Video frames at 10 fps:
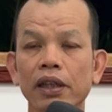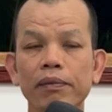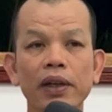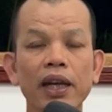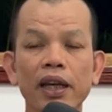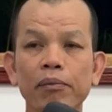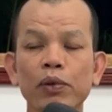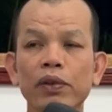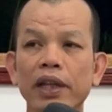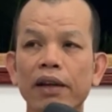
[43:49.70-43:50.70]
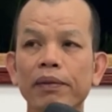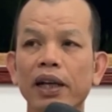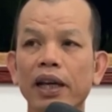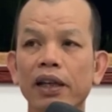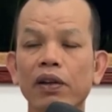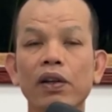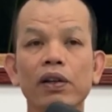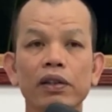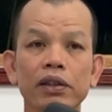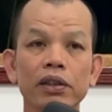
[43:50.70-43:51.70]
คิดเมื่อไหร่ปรุงแต่งเมื่อไหร่ก็
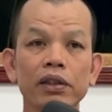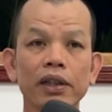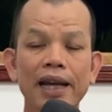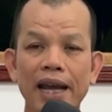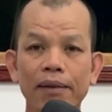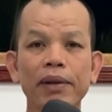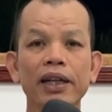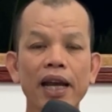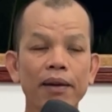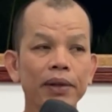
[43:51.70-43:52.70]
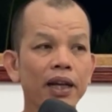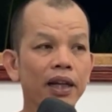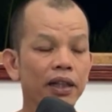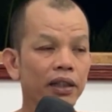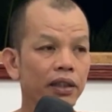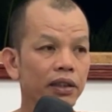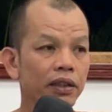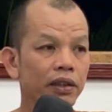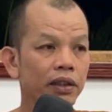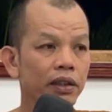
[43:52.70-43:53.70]
ขาดปัญญาเมื่อนั้น
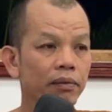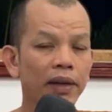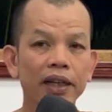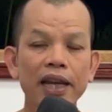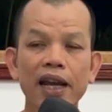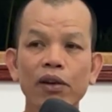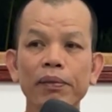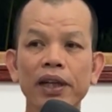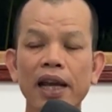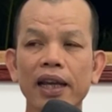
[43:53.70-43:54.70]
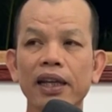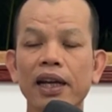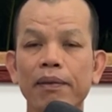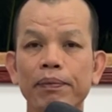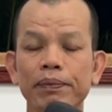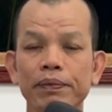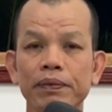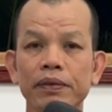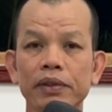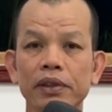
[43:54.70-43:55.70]
ปัญญาก็มีหลายระดับ
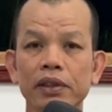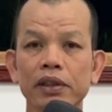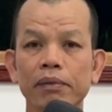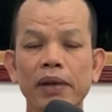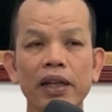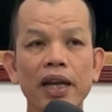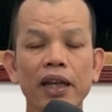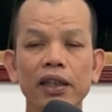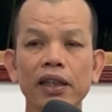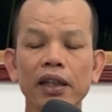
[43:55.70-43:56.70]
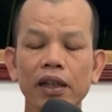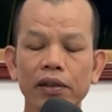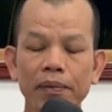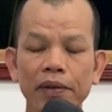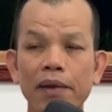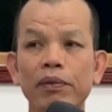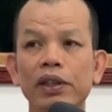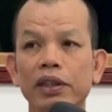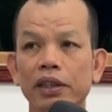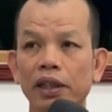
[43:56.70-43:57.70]
ปัญญาที่คิดแล้วกำกับ
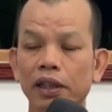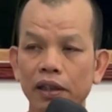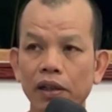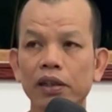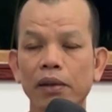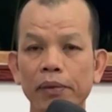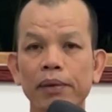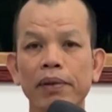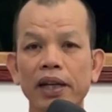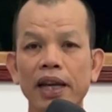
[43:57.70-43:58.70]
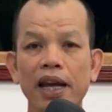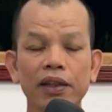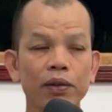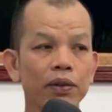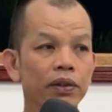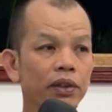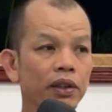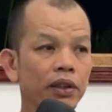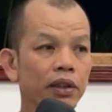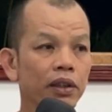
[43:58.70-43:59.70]
ด้วยสตินี่ก็จะเป็นปัญญาอยู่
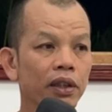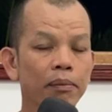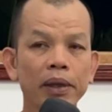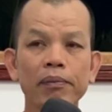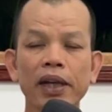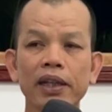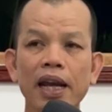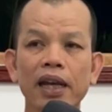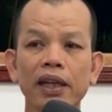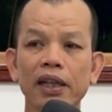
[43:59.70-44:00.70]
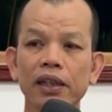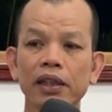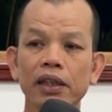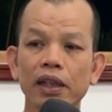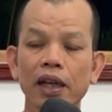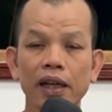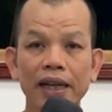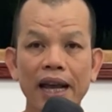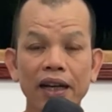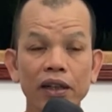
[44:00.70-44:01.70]
แต่เป็นปัญญาใน
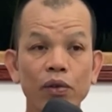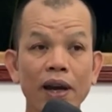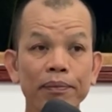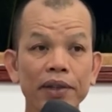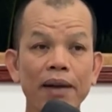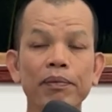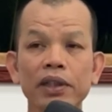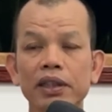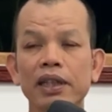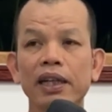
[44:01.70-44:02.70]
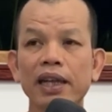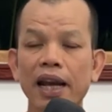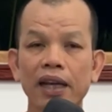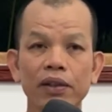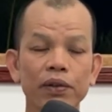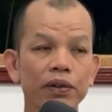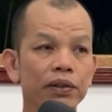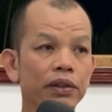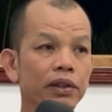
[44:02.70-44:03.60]
ขั้นความจำหรือสัญญาอยู่